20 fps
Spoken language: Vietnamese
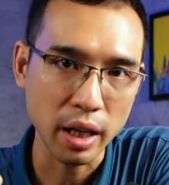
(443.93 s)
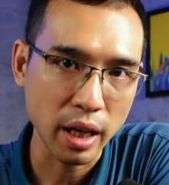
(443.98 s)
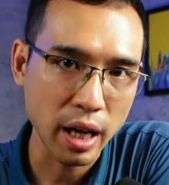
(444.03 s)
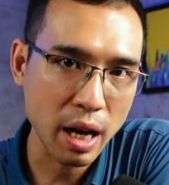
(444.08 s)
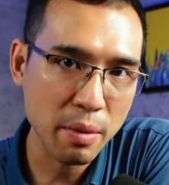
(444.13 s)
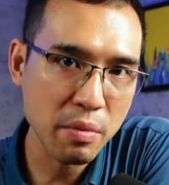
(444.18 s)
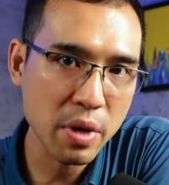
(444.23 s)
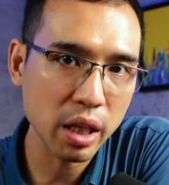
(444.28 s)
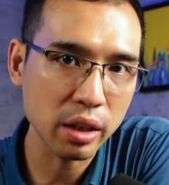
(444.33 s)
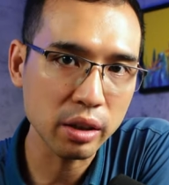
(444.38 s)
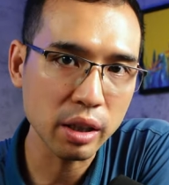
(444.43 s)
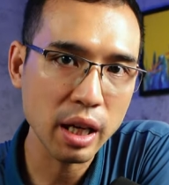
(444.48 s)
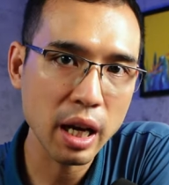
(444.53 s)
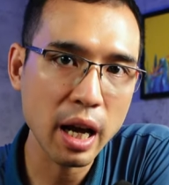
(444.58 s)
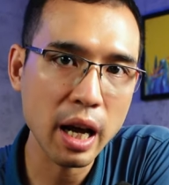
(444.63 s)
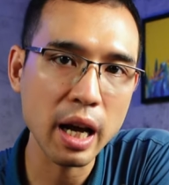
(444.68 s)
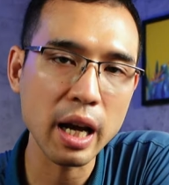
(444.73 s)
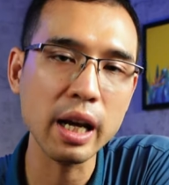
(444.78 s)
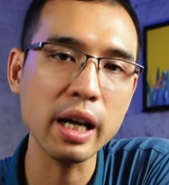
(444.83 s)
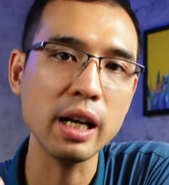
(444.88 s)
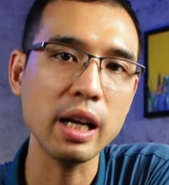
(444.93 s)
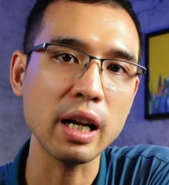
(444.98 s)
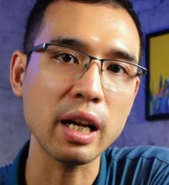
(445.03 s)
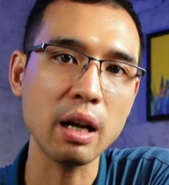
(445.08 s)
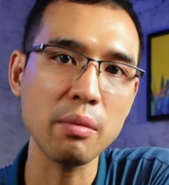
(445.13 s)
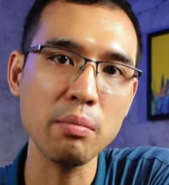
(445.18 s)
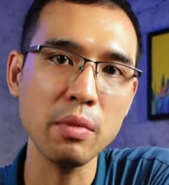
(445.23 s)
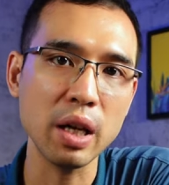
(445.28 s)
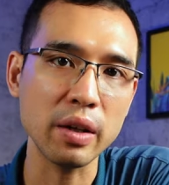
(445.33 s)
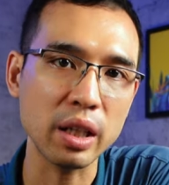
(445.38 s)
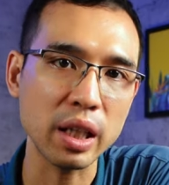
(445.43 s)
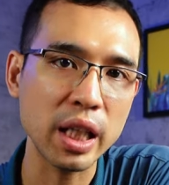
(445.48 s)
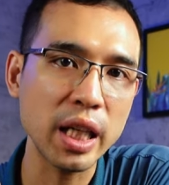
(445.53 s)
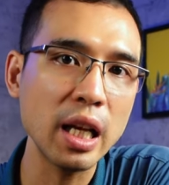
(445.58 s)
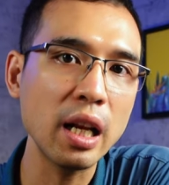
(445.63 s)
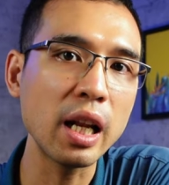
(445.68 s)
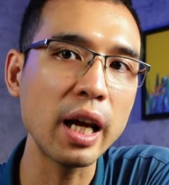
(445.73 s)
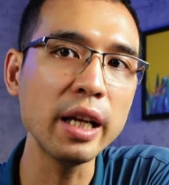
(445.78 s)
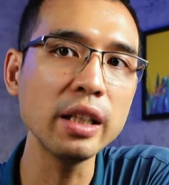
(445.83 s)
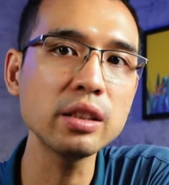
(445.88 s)
khác biệt thứ hai là khác biệt
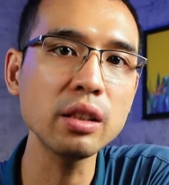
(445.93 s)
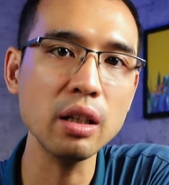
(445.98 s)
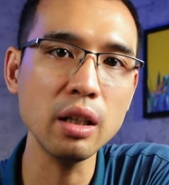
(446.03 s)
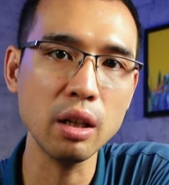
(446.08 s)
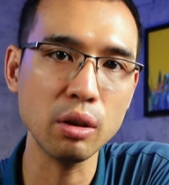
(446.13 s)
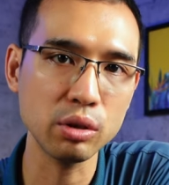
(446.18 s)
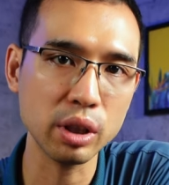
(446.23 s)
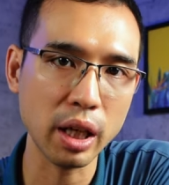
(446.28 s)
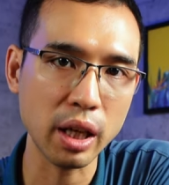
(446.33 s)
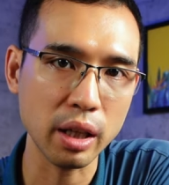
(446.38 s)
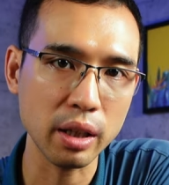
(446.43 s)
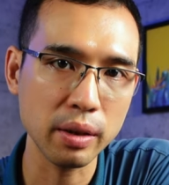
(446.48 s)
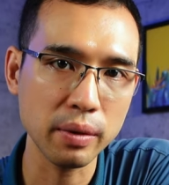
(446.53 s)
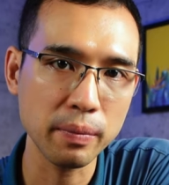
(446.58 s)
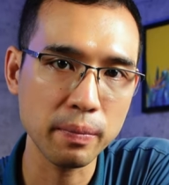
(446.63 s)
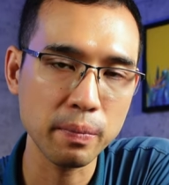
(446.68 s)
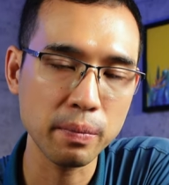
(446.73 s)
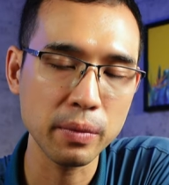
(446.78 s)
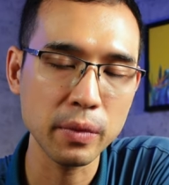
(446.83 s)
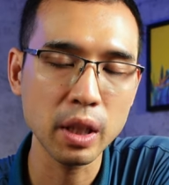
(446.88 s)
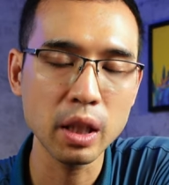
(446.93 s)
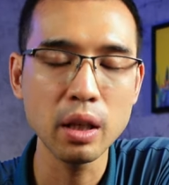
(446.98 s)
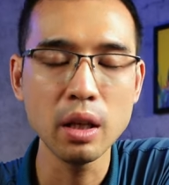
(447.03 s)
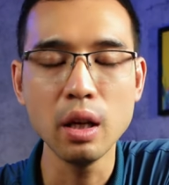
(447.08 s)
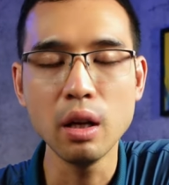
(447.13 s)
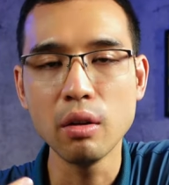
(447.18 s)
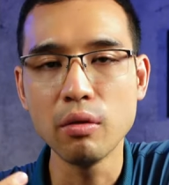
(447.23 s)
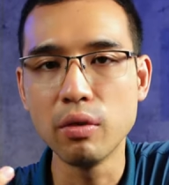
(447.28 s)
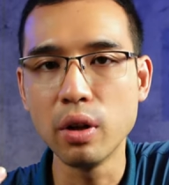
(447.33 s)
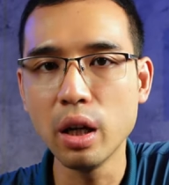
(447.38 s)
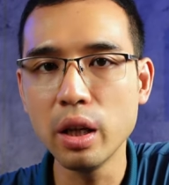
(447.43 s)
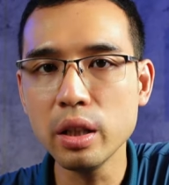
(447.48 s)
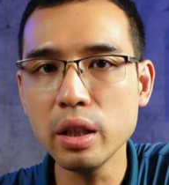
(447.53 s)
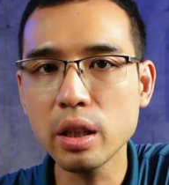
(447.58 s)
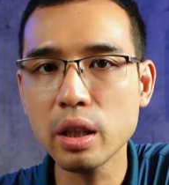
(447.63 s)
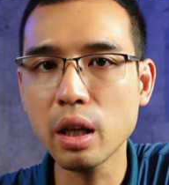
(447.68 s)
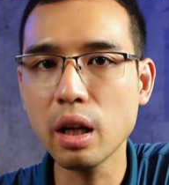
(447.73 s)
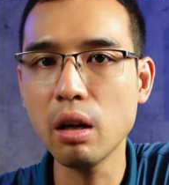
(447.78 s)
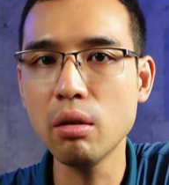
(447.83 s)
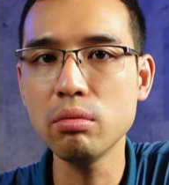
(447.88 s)
khi lấy dữ liệu ra với
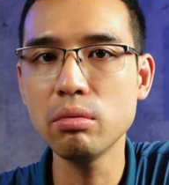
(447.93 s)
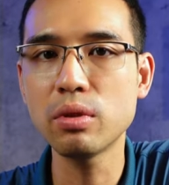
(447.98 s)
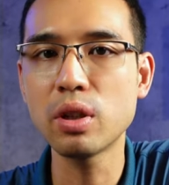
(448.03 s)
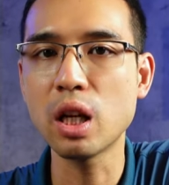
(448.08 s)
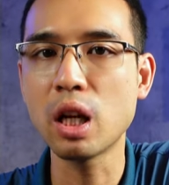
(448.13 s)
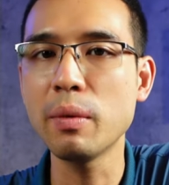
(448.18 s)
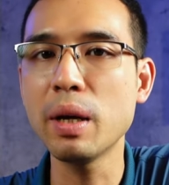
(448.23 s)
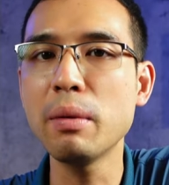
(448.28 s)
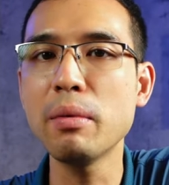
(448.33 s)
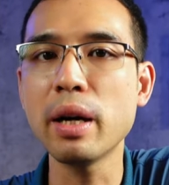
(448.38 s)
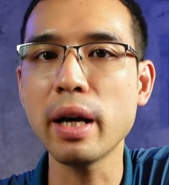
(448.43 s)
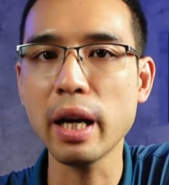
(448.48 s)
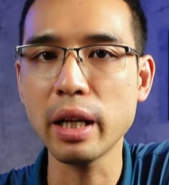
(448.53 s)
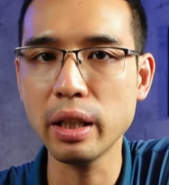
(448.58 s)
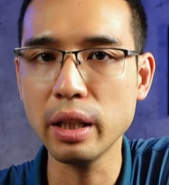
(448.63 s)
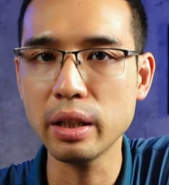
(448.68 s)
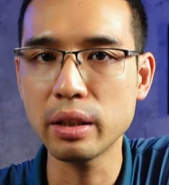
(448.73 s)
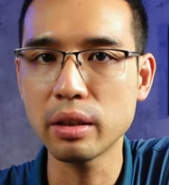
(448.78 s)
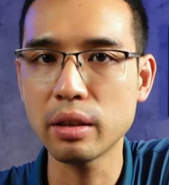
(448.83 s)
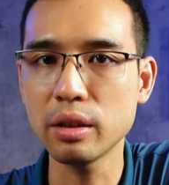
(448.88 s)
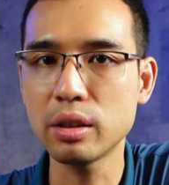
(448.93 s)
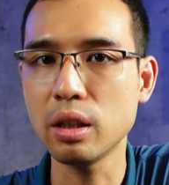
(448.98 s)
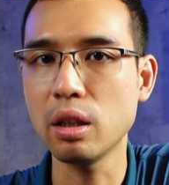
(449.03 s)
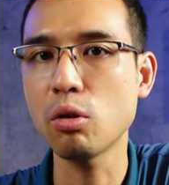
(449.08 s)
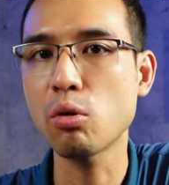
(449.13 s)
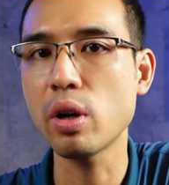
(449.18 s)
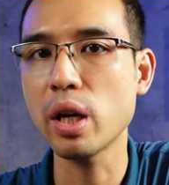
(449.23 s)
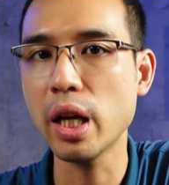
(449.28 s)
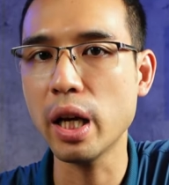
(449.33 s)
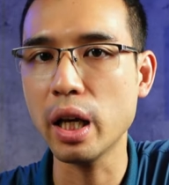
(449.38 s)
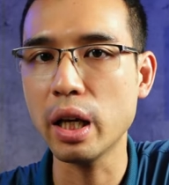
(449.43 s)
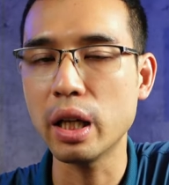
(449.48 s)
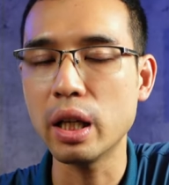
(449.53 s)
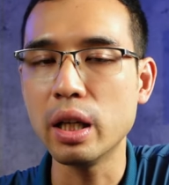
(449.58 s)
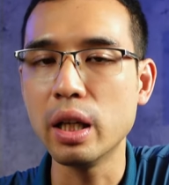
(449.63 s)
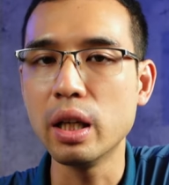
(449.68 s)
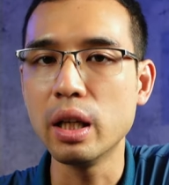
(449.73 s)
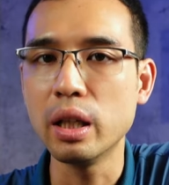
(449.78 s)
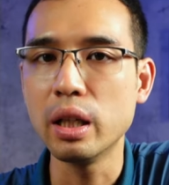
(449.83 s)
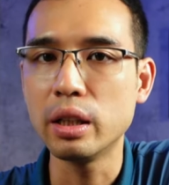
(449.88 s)
những cái ông RBMS đi cơ sở quan hệ
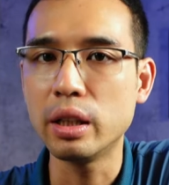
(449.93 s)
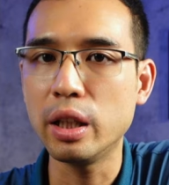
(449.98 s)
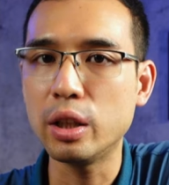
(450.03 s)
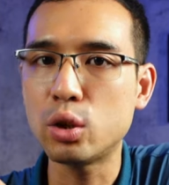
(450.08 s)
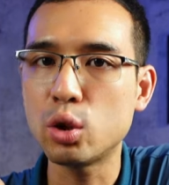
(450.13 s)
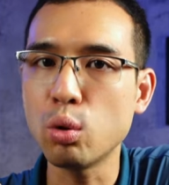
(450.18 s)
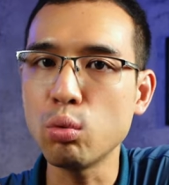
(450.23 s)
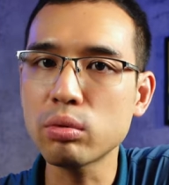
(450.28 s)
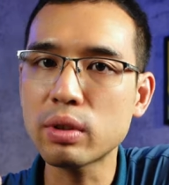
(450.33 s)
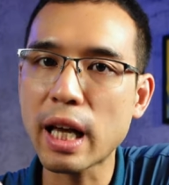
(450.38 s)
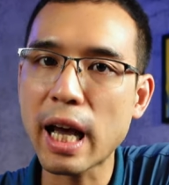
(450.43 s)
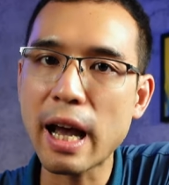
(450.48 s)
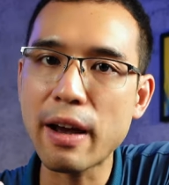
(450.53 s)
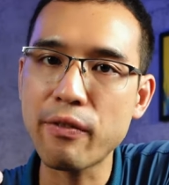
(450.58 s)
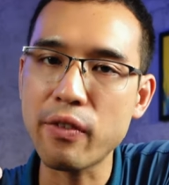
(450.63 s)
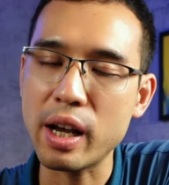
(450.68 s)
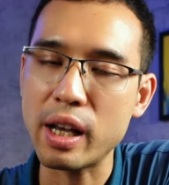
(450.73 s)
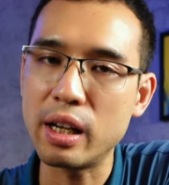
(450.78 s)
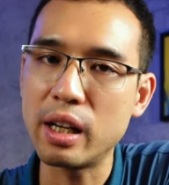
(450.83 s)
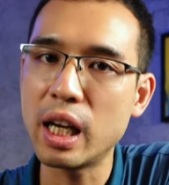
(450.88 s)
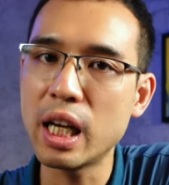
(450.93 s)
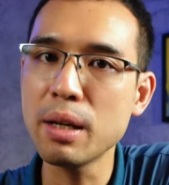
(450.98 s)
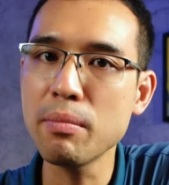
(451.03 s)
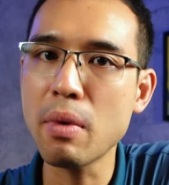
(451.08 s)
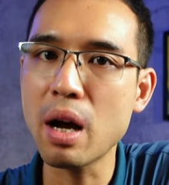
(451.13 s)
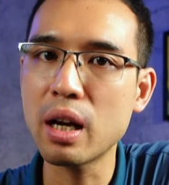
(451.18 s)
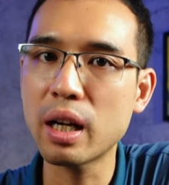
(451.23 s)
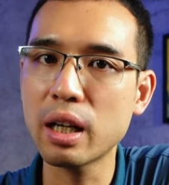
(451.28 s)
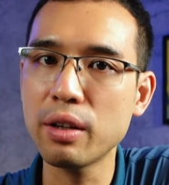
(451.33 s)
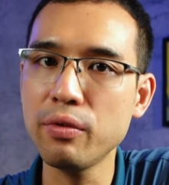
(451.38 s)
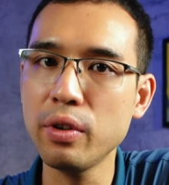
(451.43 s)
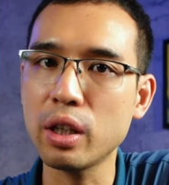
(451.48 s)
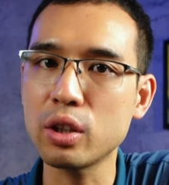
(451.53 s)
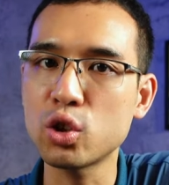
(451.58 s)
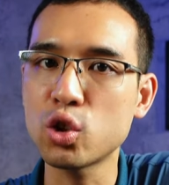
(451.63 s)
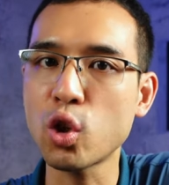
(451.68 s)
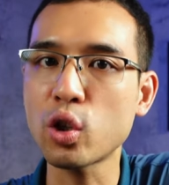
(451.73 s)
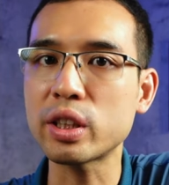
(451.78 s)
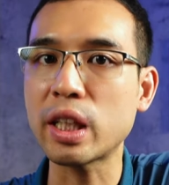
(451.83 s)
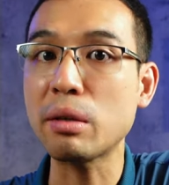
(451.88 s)
thì chúng ta phải lấy bằng cái việc
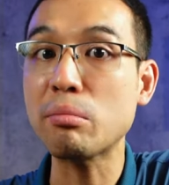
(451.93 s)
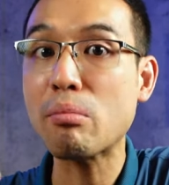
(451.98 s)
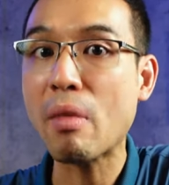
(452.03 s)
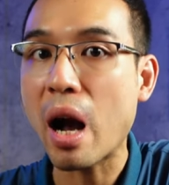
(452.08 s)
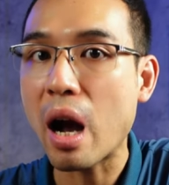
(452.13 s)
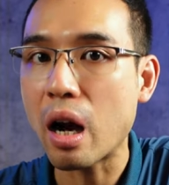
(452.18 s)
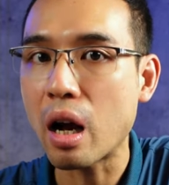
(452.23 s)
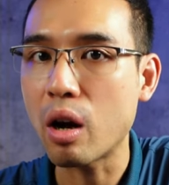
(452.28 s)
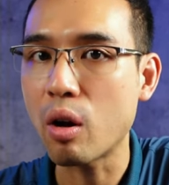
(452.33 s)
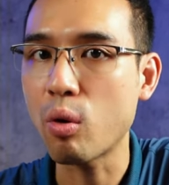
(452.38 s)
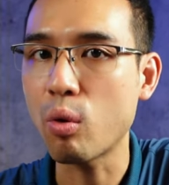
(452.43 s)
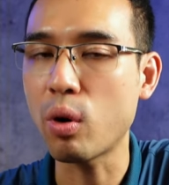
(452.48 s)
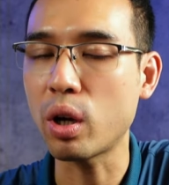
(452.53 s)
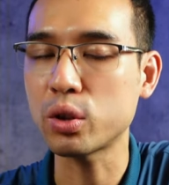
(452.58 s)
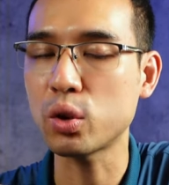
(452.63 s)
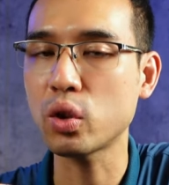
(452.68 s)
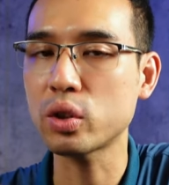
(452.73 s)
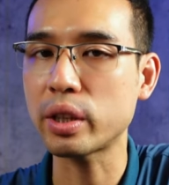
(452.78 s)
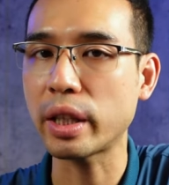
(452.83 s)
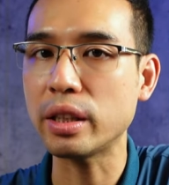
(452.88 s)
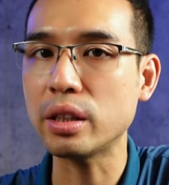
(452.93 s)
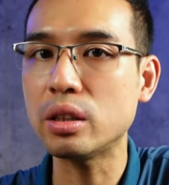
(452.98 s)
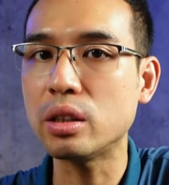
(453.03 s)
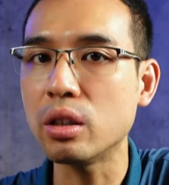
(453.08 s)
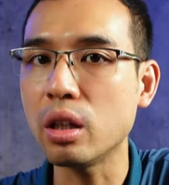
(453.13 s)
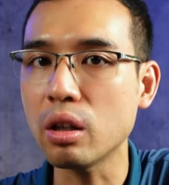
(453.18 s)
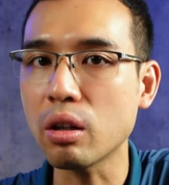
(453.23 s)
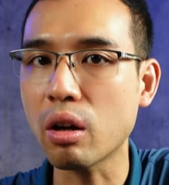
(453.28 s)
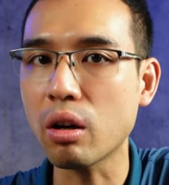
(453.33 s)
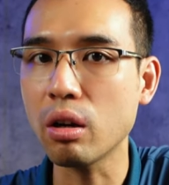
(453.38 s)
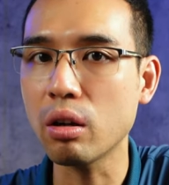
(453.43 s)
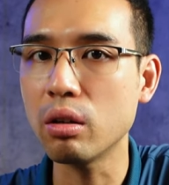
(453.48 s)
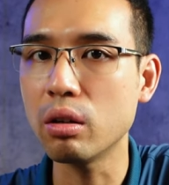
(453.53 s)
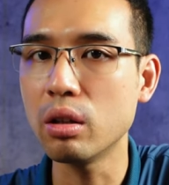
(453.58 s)
so sánh bằng hoặc so sánh chứa nó